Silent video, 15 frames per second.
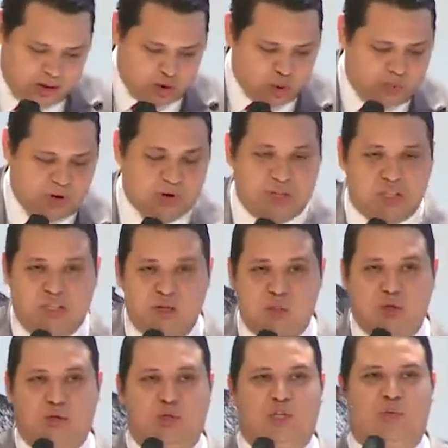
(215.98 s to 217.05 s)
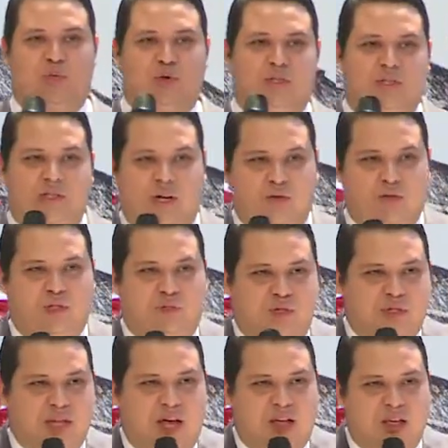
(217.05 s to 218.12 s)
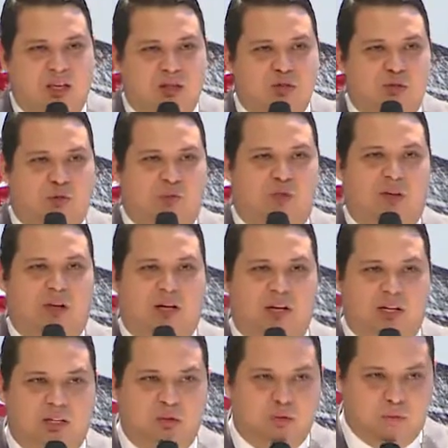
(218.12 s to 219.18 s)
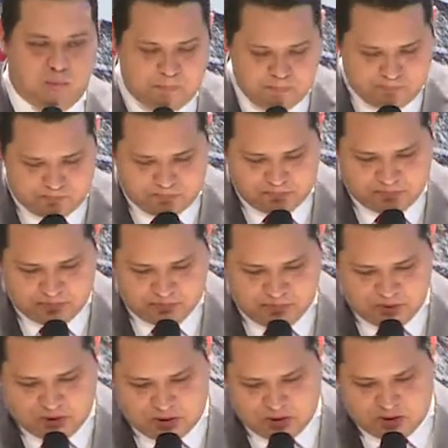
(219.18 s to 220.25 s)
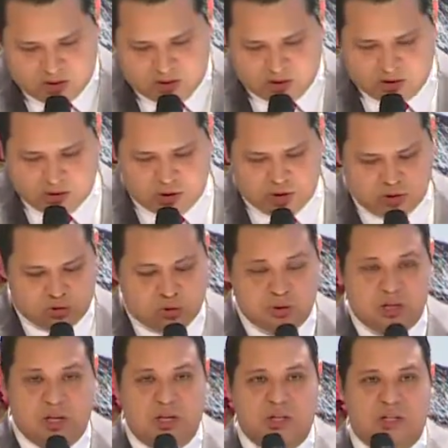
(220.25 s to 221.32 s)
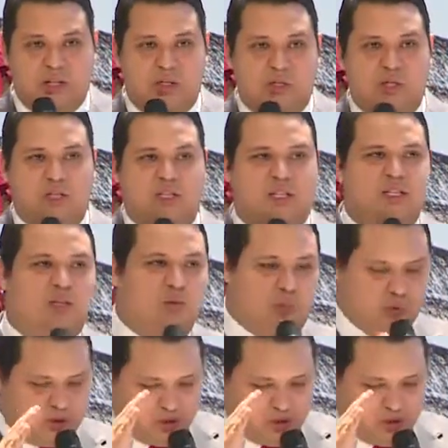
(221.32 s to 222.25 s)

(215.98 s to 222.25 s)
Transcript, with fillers: no meio desse misto de emoção, Jesus está indo, eu estou ficando. E Jesus ele diz assim para os